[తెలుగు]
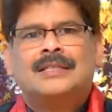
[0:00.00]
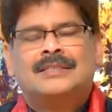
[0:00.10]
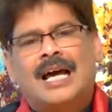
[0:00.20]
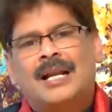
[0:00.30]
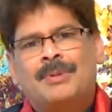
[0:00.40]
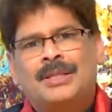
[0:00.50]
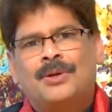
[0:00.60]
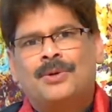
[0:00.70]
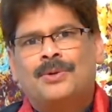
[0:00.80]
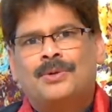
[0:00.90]

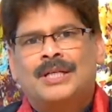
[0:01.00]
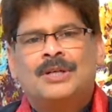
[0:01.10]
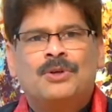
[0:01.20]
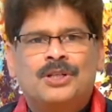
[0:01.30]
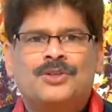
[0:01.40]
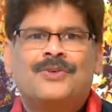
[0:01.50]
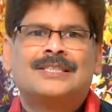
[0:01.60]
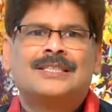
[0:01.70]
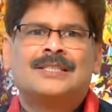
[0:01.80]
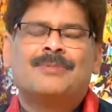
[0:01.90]
చాలామందిలో ఈ నోటి
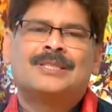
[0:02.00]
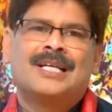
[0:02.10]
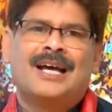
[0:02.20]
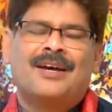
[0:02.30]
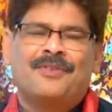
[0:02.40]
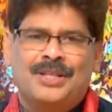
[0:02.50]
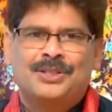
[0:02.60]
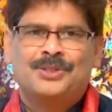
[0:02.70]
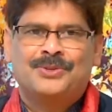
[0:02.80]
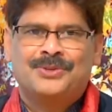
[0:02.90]
దుర్వాసన సమస్య
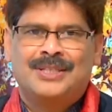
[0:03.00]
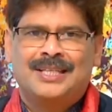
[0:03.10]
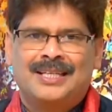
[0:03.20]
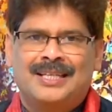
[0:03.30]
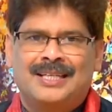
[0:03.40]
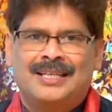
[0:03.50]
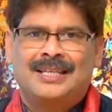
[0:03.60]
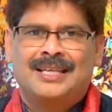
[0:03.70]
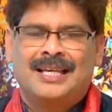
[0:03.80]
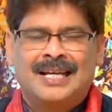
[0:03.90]
వేధిస్తూ ఉంటుంది
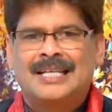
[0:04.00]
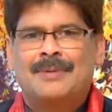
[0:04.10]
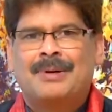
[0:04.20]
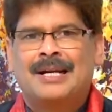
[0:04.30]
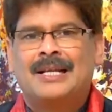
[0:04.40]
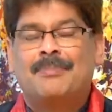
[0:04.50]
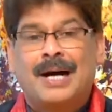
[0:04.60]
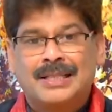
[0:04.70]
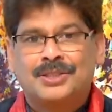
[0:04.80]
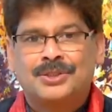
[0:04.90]
ఇంకా చెప్పాలంటే
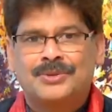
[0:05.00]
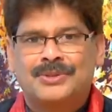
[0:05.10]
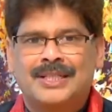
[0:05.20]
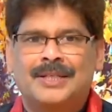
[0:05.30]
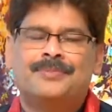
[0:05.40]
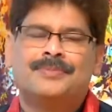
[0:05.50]
బాధిస్తూ ఉంటుంది